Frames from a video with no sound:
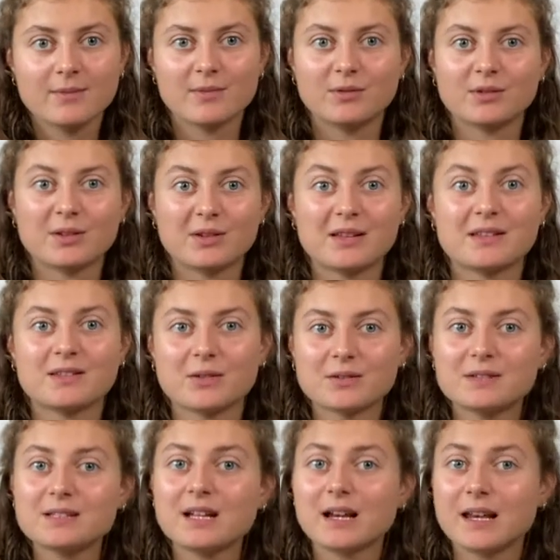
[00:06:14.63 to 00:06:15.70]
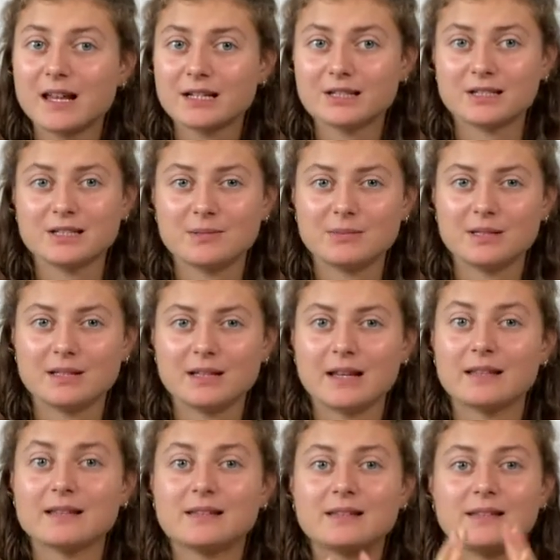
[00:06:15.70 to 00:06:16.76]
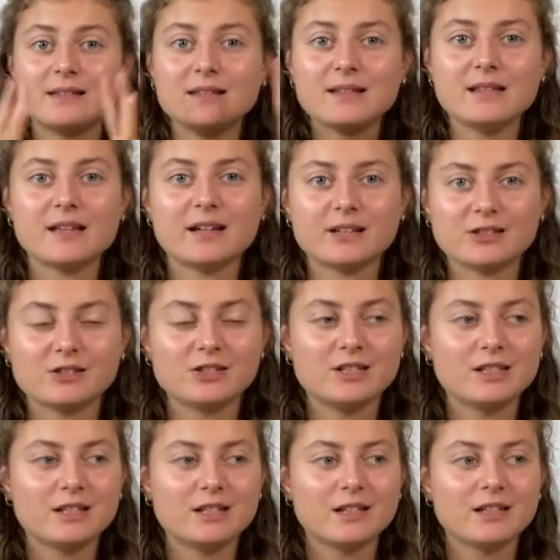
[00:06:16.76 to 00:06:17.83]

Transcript: vous allez sentir l'alchimie, la synergie